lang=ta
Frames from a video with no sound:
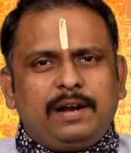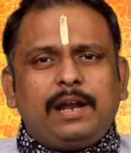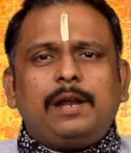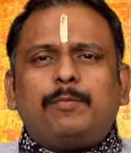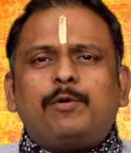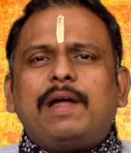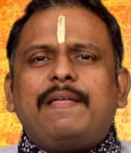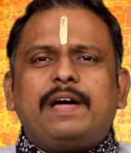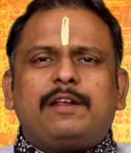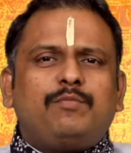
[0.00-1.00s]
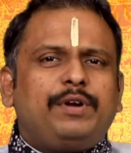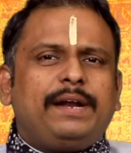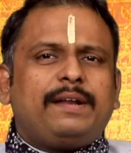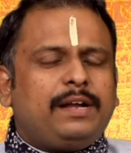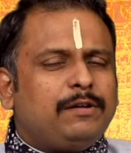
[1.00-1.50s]
நல்ல பொருளாதார
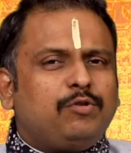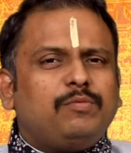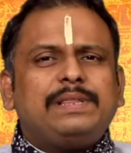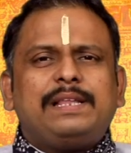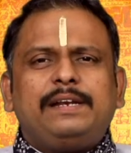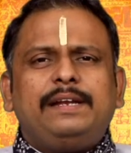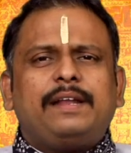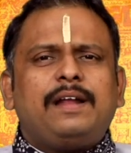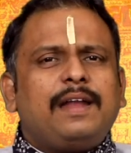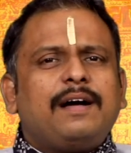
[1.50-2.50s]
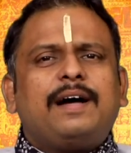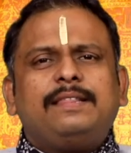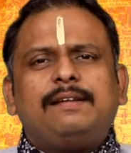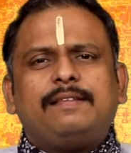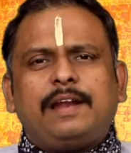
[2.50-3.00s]
முன்னேற்றங்கள் குடும்பத்தில் நீண்ட நாளாக
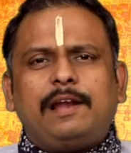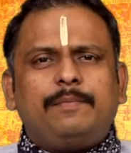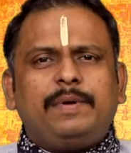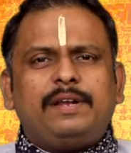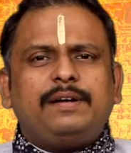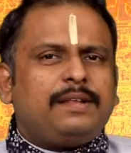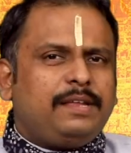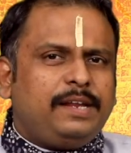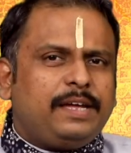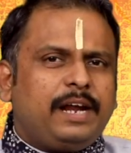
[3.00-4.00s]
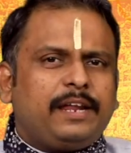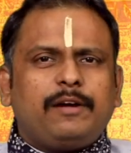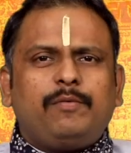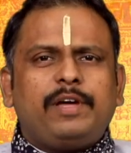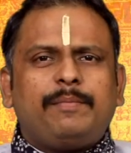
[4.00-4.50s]
காத்திருந்த நல்ல பேருங்கிறது இன்றைக்கி
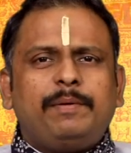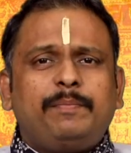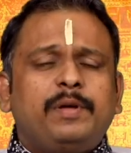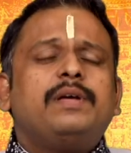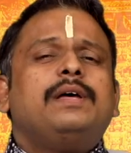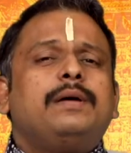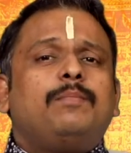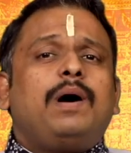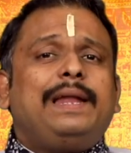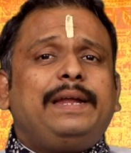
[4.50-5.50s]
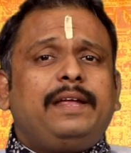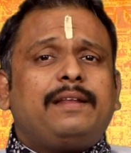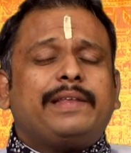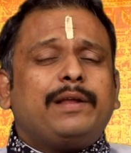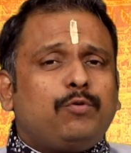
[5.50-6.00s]
கிடைக்கக்கூடிய அமைப்பு மாலை
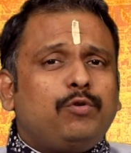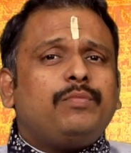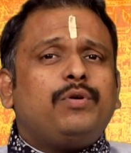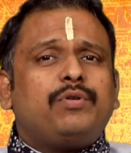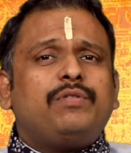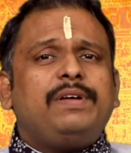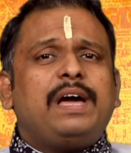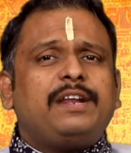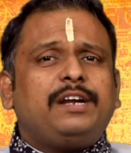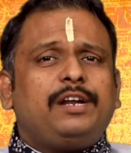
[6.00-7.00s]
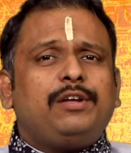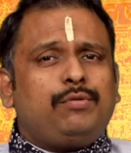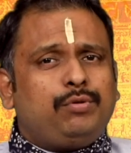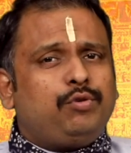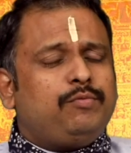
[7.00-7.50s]
நேரத்தில் குடும்ப உறவு யாருக்கிட்டேயோ
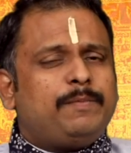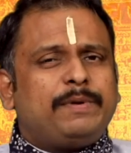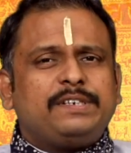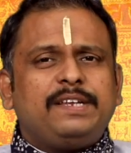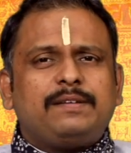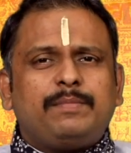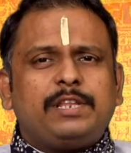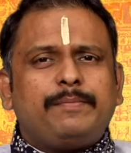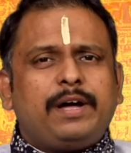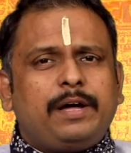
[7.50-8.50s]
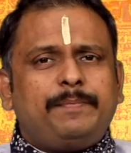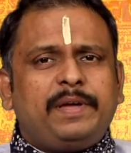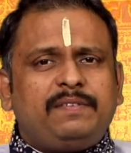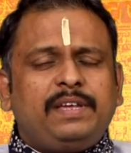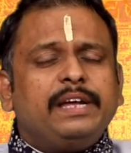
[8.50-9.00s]
ஒரு குடும்ப பிரச்சனை சம்பந்தமாக
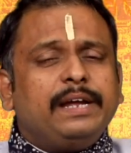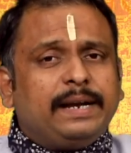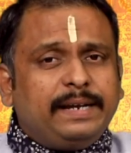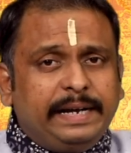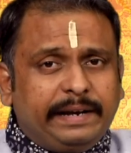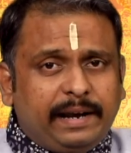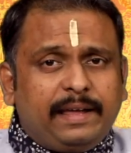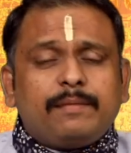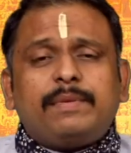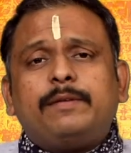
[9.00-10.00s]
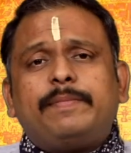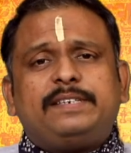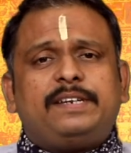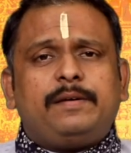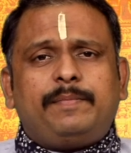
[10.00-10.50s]
பேசி நீண்ட நேரம் அந்த
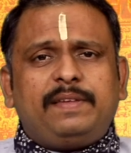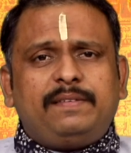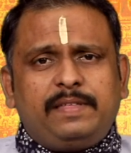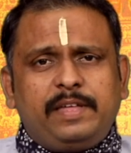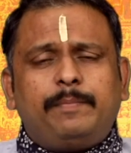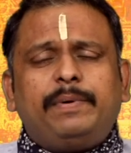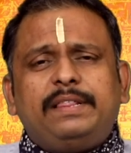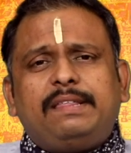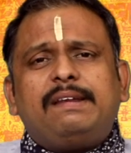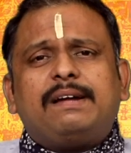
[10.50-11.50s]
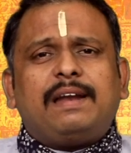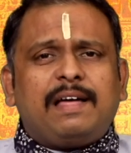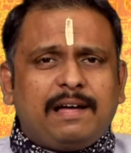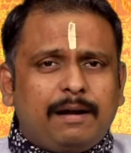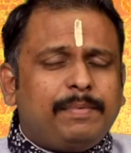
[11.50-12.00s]
பிரச்சனையை பேசி இதை எப்படி
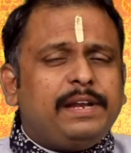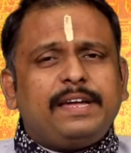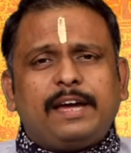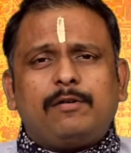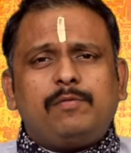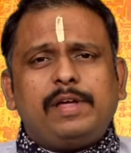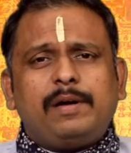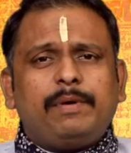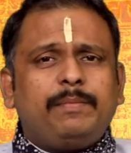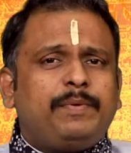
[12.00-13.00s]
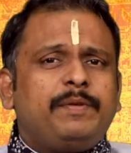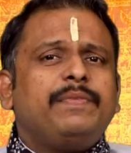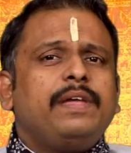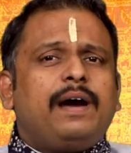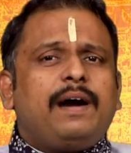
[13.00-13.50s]
தீர்க்கலாம் அப்படின்னு கேட்கக்கூடிய அமைப்பு
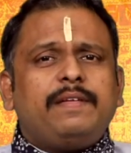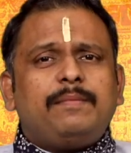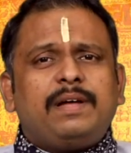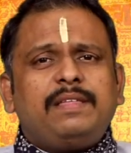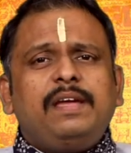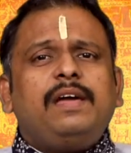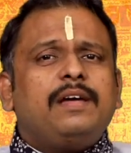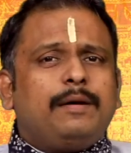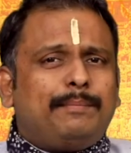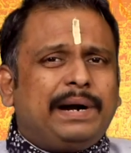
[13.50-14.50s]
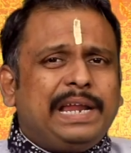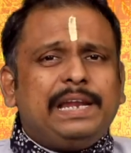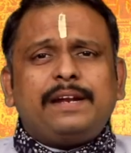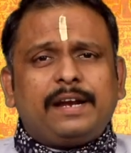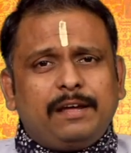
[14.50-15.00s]
அதே மாதிரி
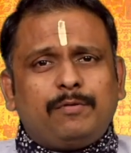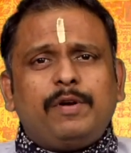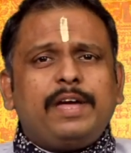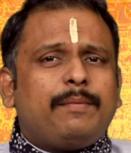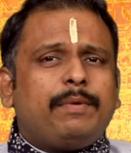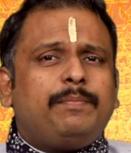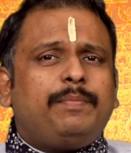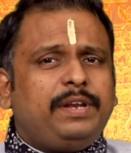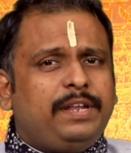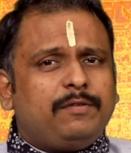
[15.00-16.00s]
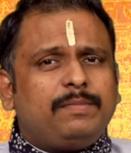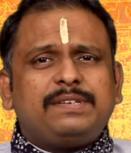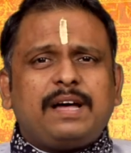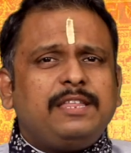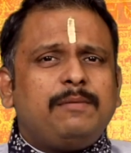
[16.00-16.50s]
மழையில் நனையக்கூடிய அமைப்பு வாய்ப்பு இன்றைக்கி ரொம்ப
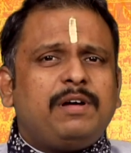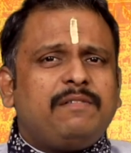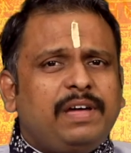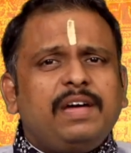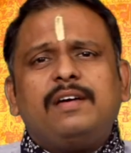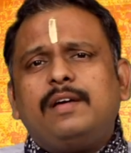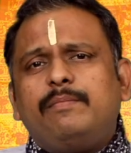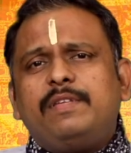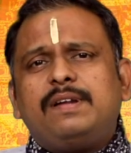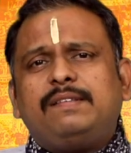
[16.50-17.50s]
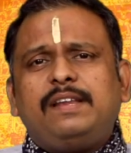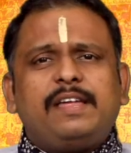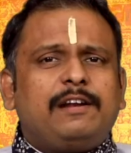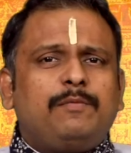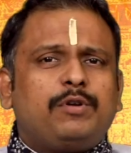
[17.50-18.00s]
சாத்தியமாகவே மிதுராசி
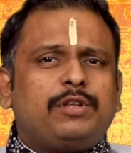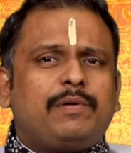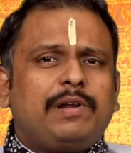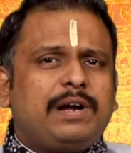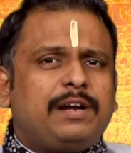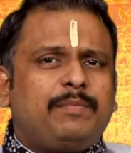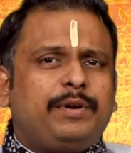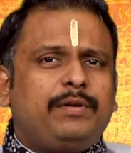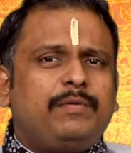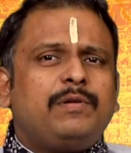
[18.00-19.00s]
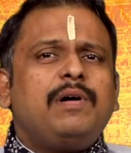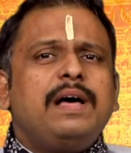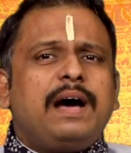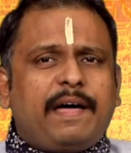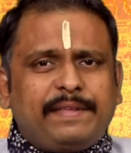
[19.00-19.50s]
நேர்களை பொறுத்தவரையிலும் காணப்பட்டுட்டு வரும்
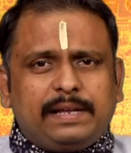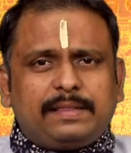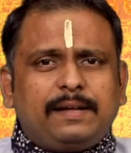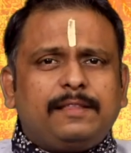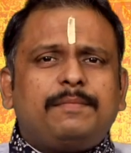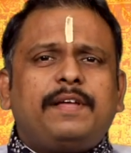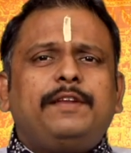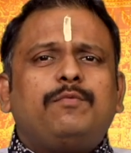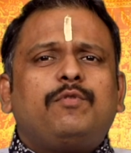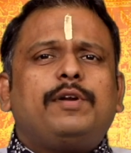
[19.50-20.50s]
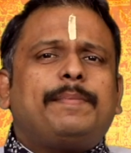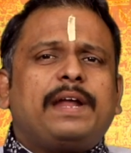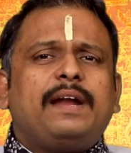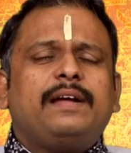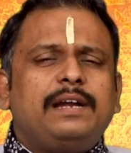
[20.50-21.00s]
அதற்கு தகுந்த மாதிரி உங்களோட
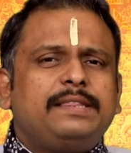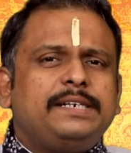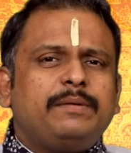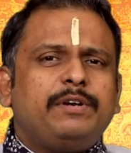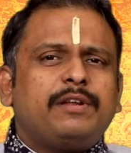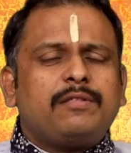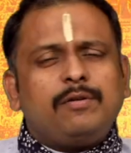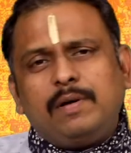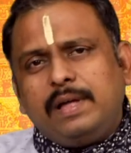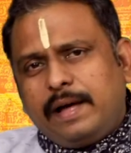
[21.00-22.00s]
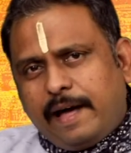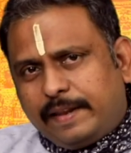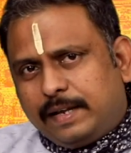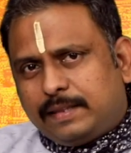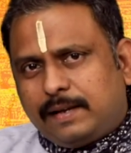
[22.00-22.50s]
பிரயாணங்களை திட்டமிடுறதும்
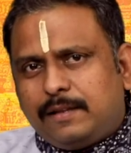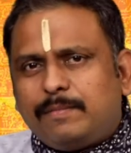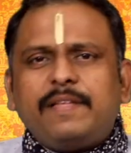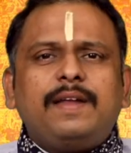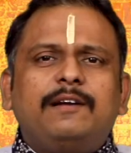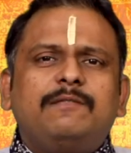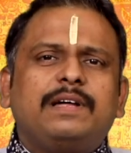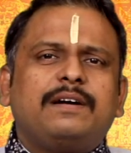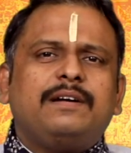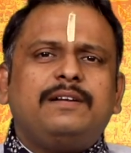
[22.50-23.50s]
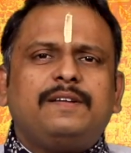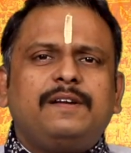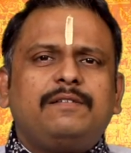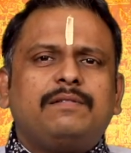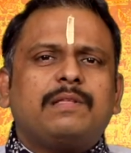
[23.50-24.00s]
அதற்கு தகுந்த மாதிரி அலுவலகங்கள்
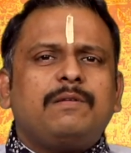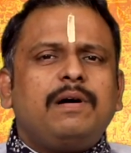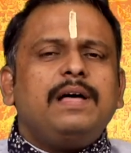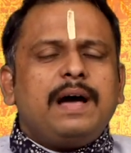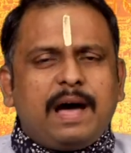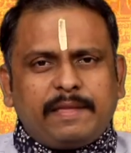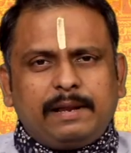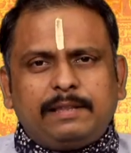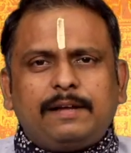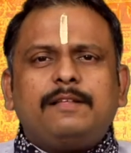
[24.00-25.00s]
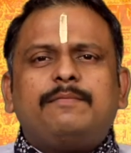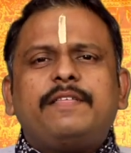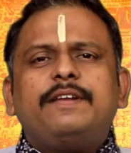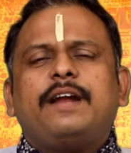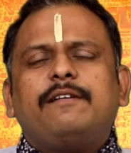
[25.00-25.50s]
சென்று வரதும் அதற்கு தகுந்த
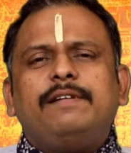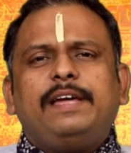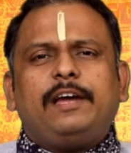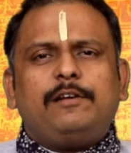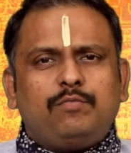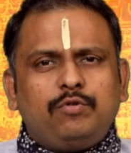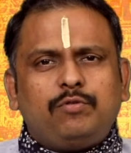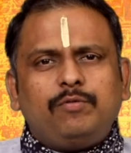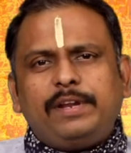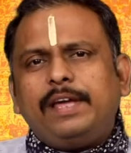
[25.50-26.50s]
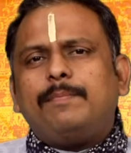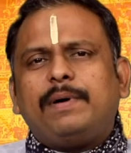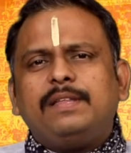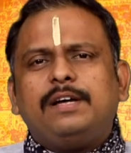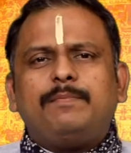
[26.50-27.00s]
மாதிரி நடவடிக்கைகள் முன்கூட்டியே
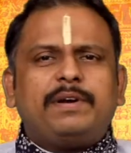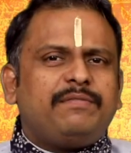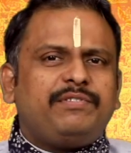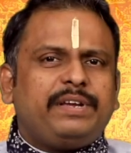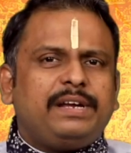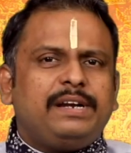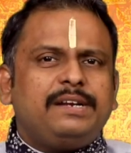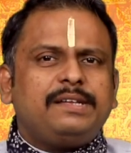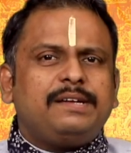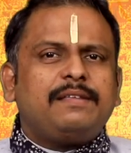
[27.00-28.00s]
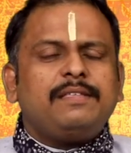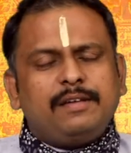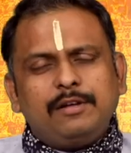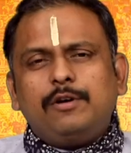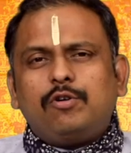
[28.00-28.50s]
பாதுகாப்பான விஷயங்கள் எடுத்துக்கிறது
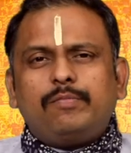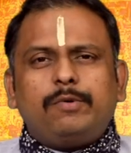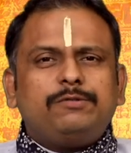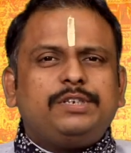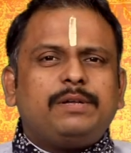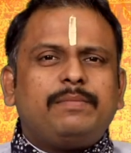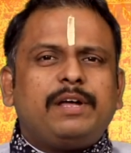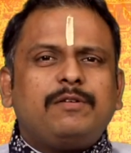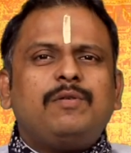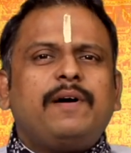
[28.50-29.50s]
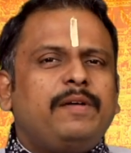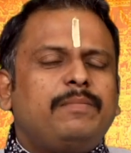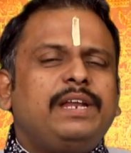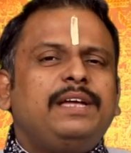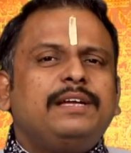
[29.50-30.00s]
ரொம்ப உச்சிதமாக இருக்கும் அதே
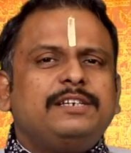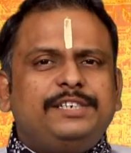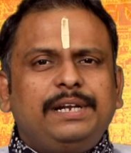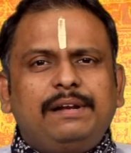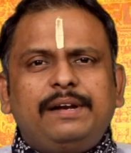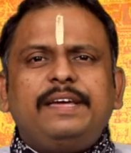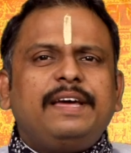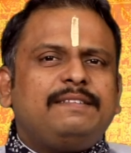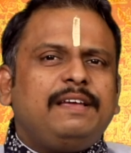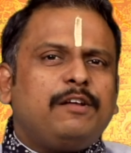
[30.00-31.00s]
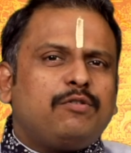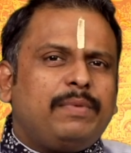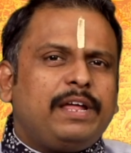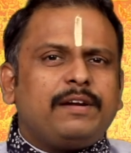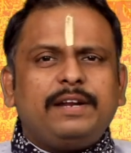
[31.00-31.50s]
மாதிரி ஜில்லுன்னு ஏசியில்
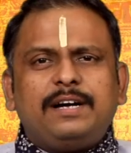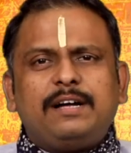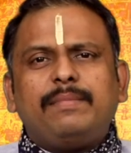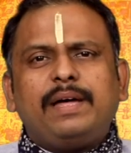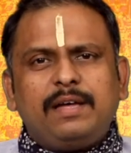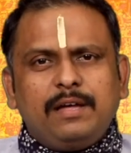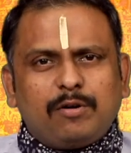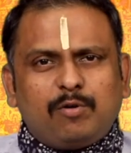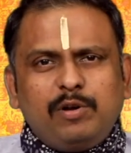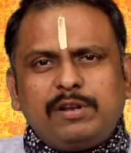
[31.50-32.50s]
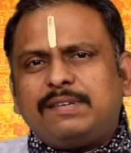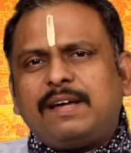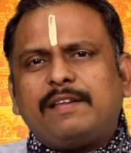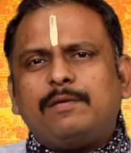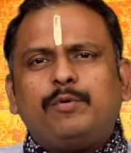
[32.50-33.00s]
ரொம்ப நேரம் நிற்காமல்
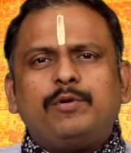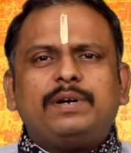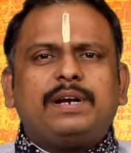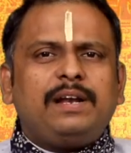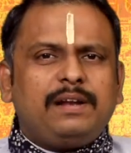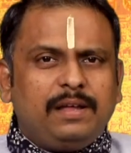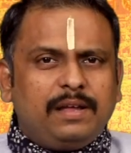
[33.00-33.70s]
குளிர்சாதன பொருட்கள்